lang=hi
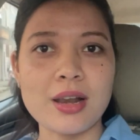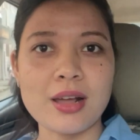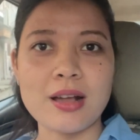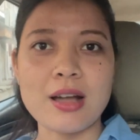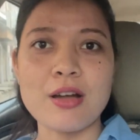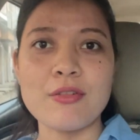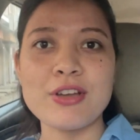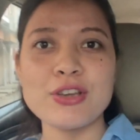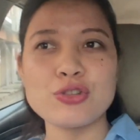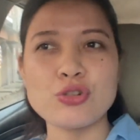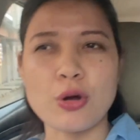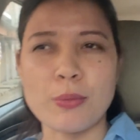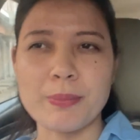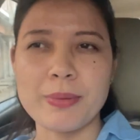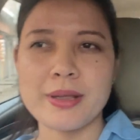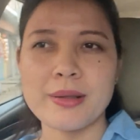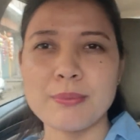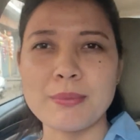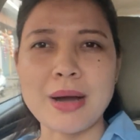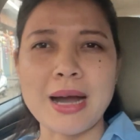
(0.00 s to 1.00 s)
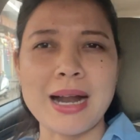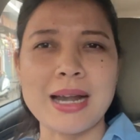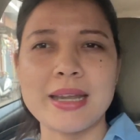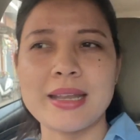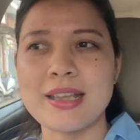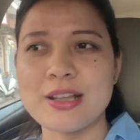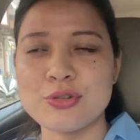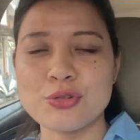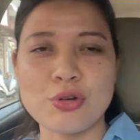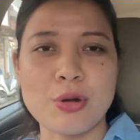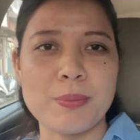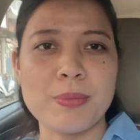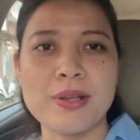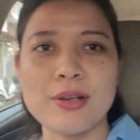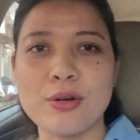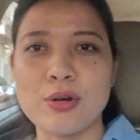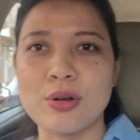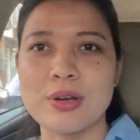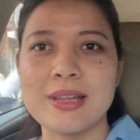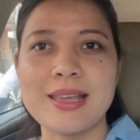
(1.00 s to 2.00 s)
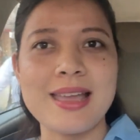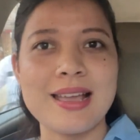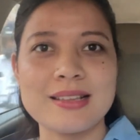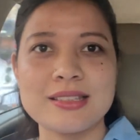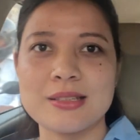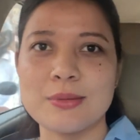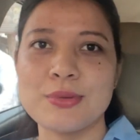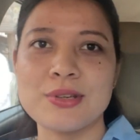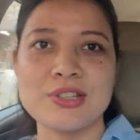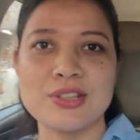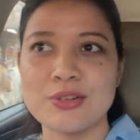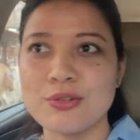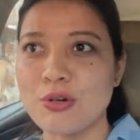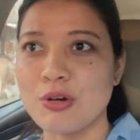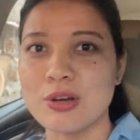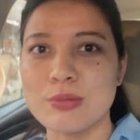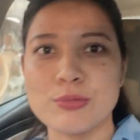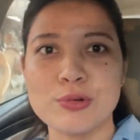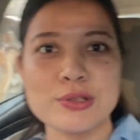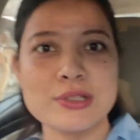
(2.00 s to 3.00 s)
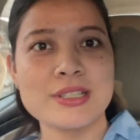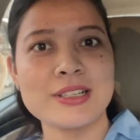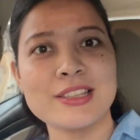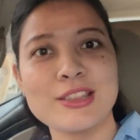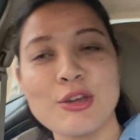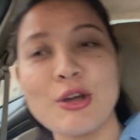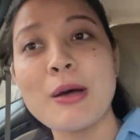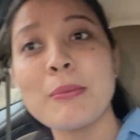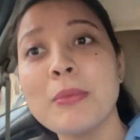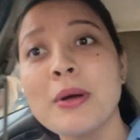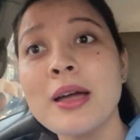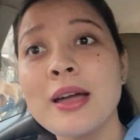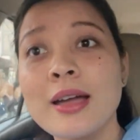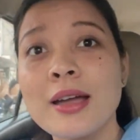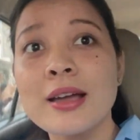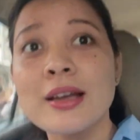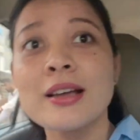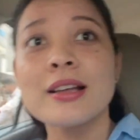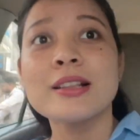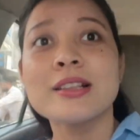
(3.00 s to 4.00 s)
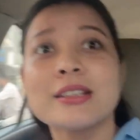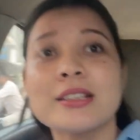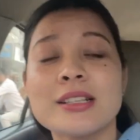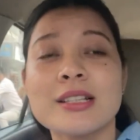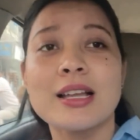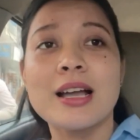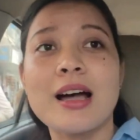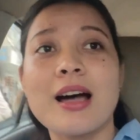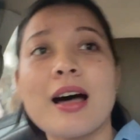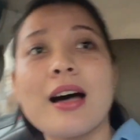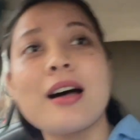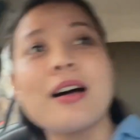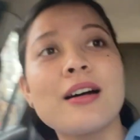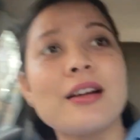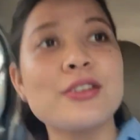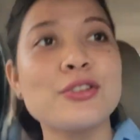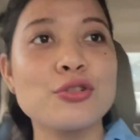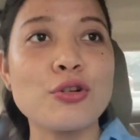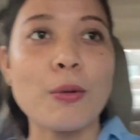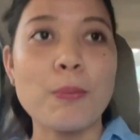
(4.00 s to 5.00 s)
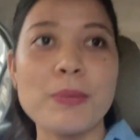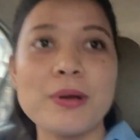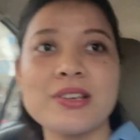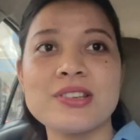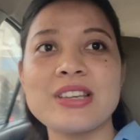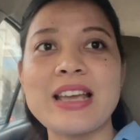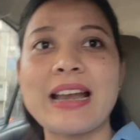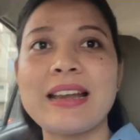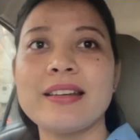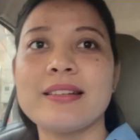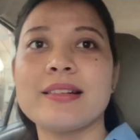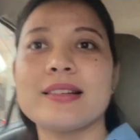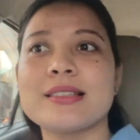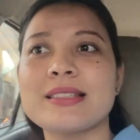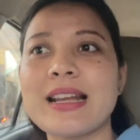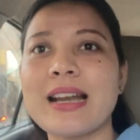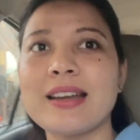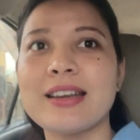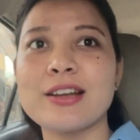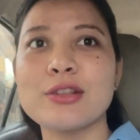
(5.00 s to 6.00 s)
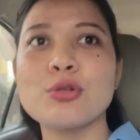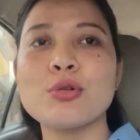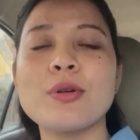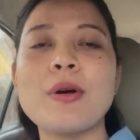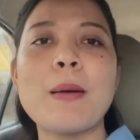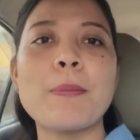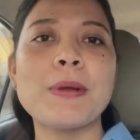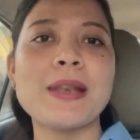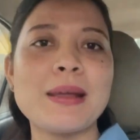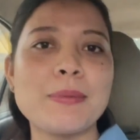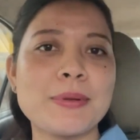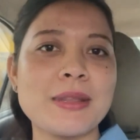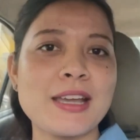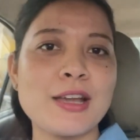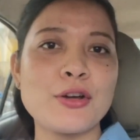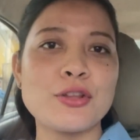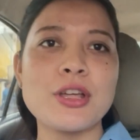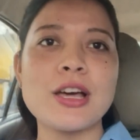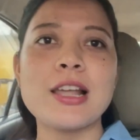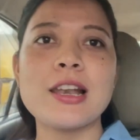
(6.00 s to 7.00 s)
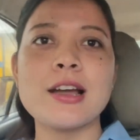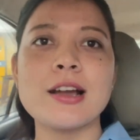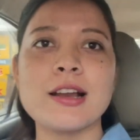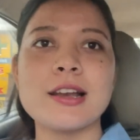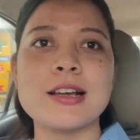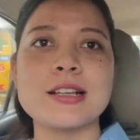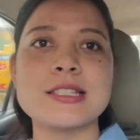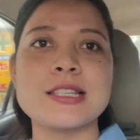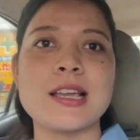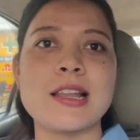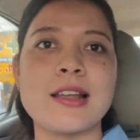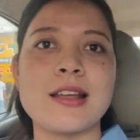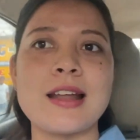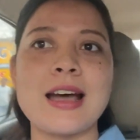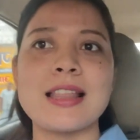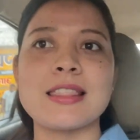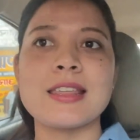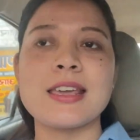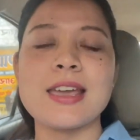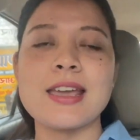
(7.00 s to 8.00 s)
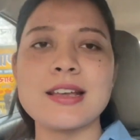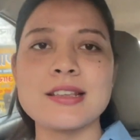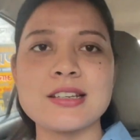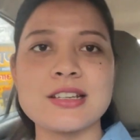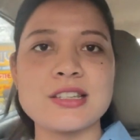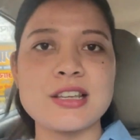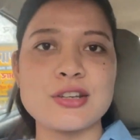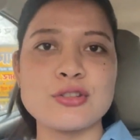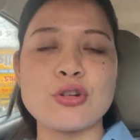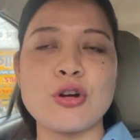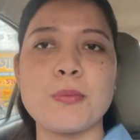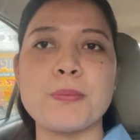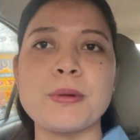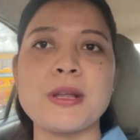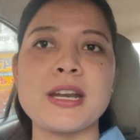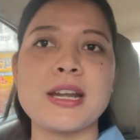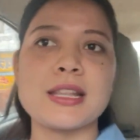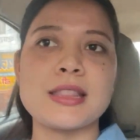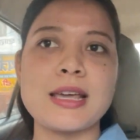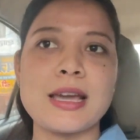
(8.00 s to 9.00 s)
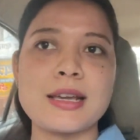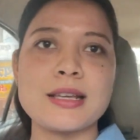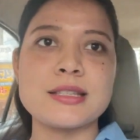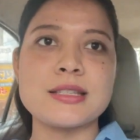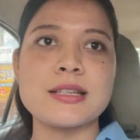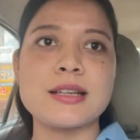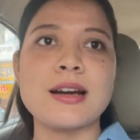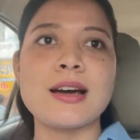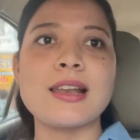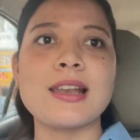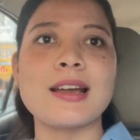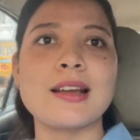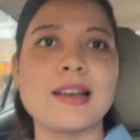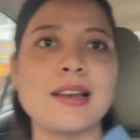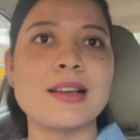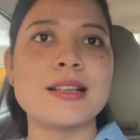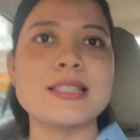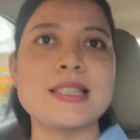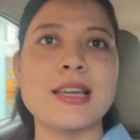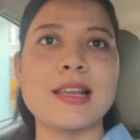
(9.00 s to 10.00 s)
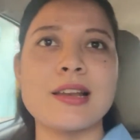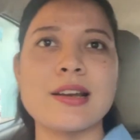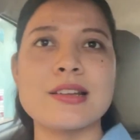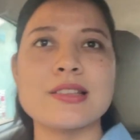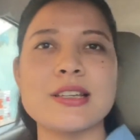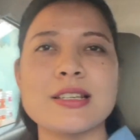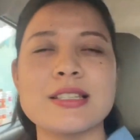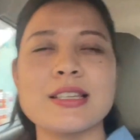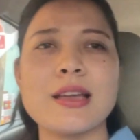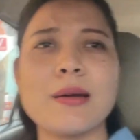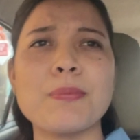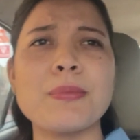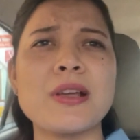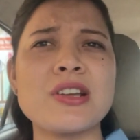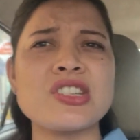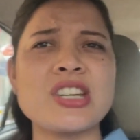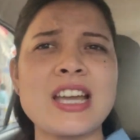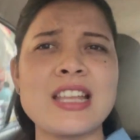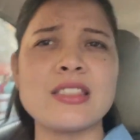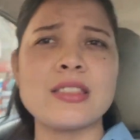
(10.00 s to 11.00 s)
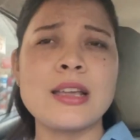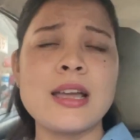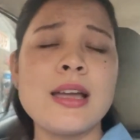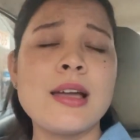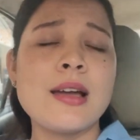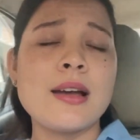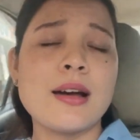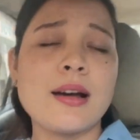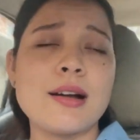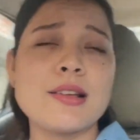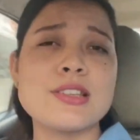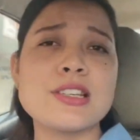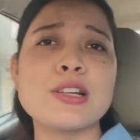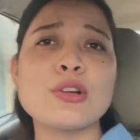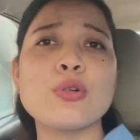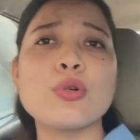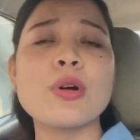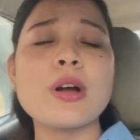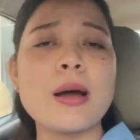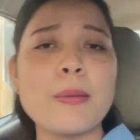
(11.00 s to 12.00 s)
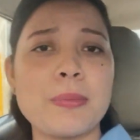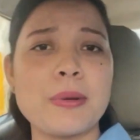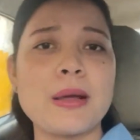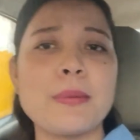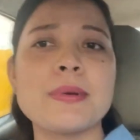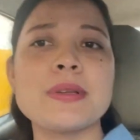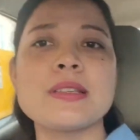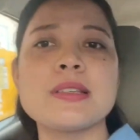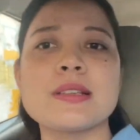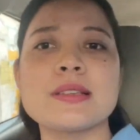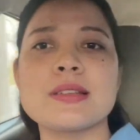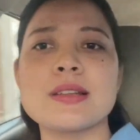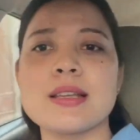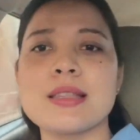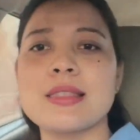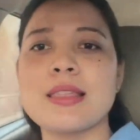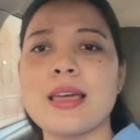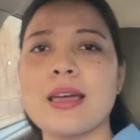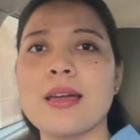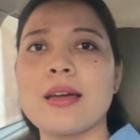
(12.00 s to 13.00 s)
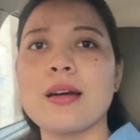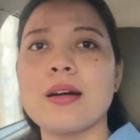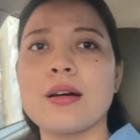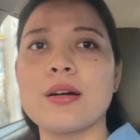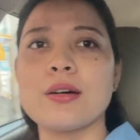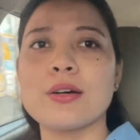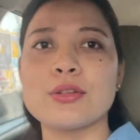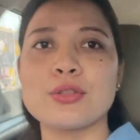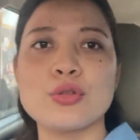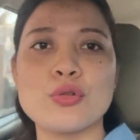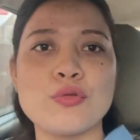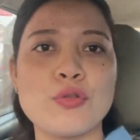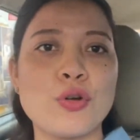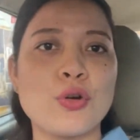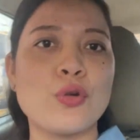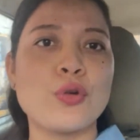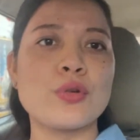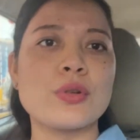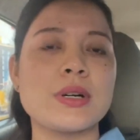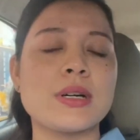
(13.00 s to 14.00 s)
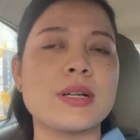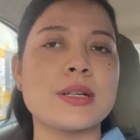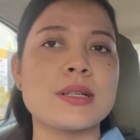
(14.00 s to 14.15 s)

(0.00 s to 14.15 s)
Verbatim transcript: लगा हुआ है शॉपिंग मार्ट या शॉपिंग हॉल या एग्जीबिशन हॉल बोल सकते हो आप सेंटर हाँ शॉपिंग सेंटर तो वहाँ पे ना पता क्या होता है अलग अलग सेलर आते हैं एक जैसा शॉप नहीं रहता है किसी का अलग अलग सेलर जैसे अपना शायद जिन लोगों का अपना बिजनेस रहता है तो वो लोग